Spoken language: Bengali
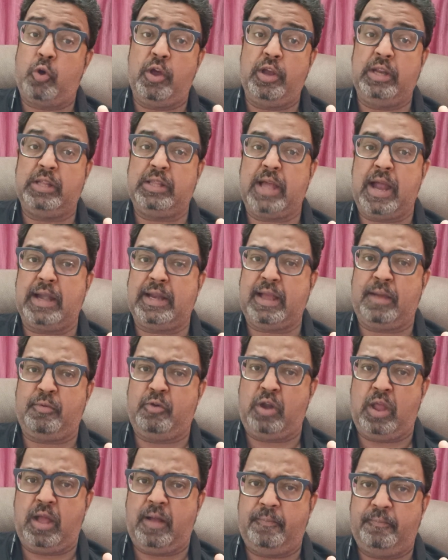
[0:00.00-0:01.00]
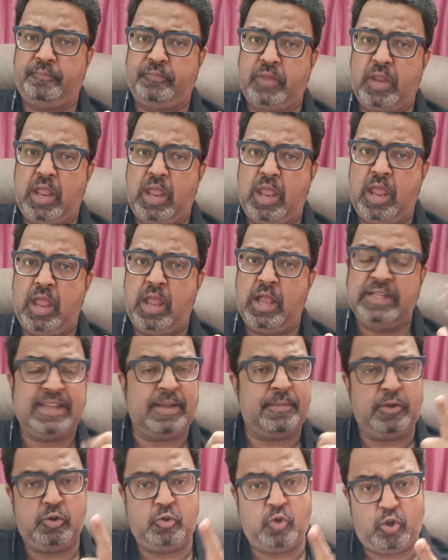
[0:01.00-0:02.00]
তৈরিতে আটকাবো না
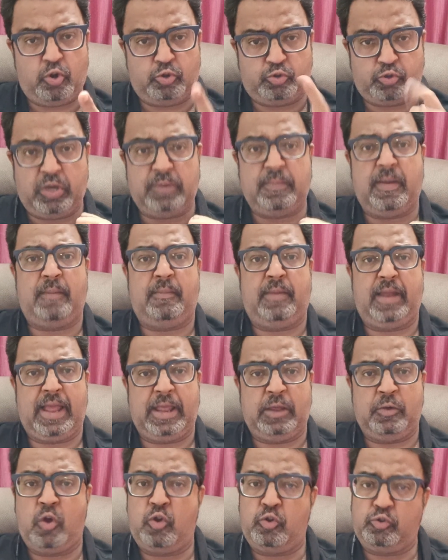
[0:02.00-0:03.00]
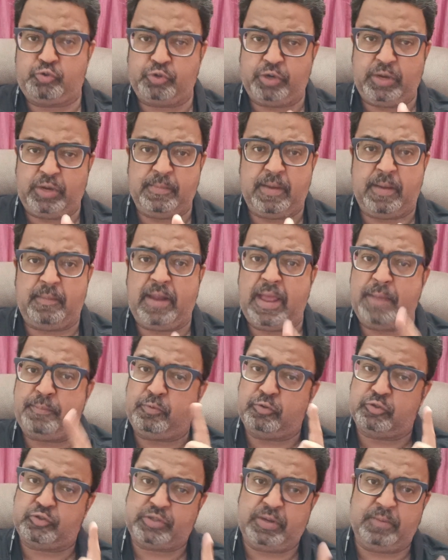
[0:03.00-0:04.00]
যেমন গরু চুরি মামলায় গরু চুরি মামলায়
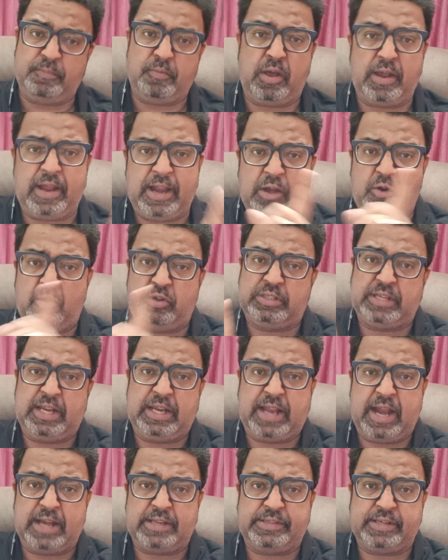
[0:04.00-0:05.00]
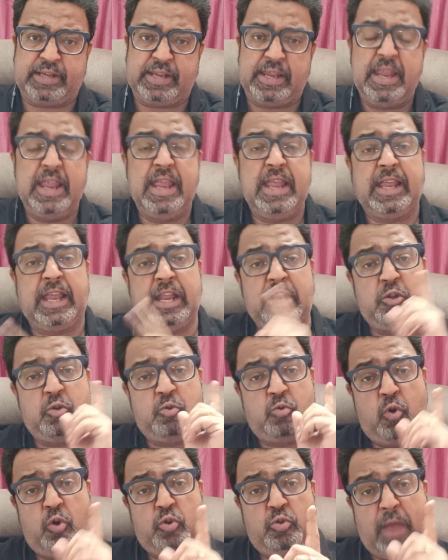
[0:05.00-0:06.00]
পশ্চিমবঙ্গের লোক জেল খাটছে কিন্তু
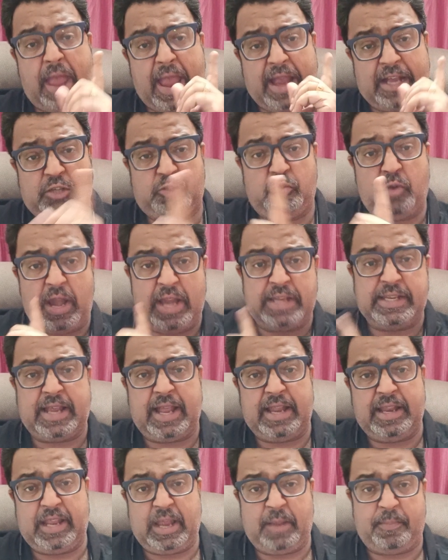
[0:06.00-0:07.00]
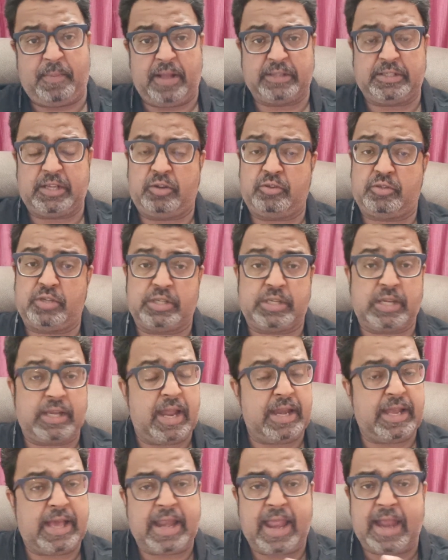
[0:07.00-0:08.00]
গরু অ্যাকচুয়ালি যেখান থেকে পাচার হচ্ছে
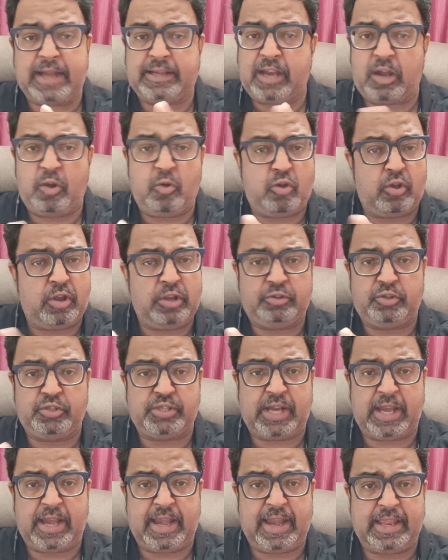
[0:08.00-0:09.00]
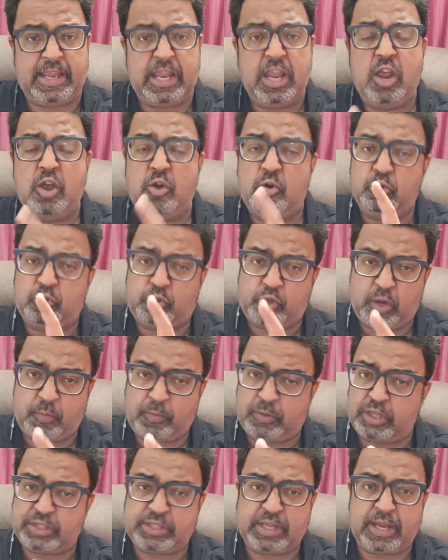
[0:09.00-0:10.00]
সেখানকার একটা লোকও কিন্তু জেলে নেই
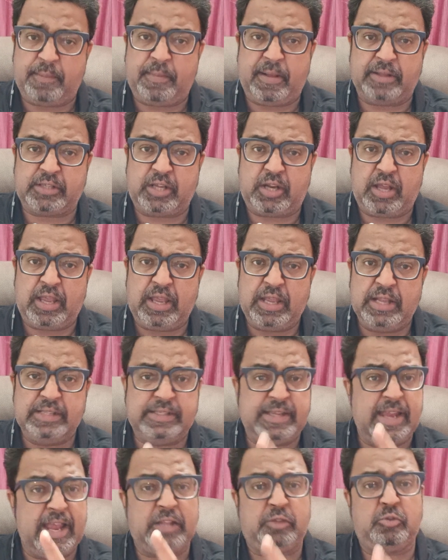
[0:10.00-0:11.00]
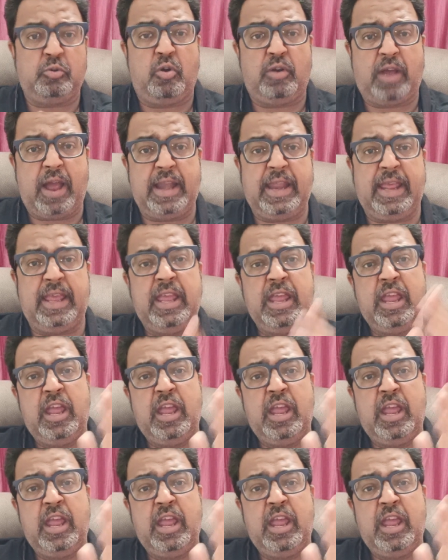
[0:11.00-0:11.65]
উত্তরপ্রদেশ থেকে পাচার হয় যেহেতু ওখানে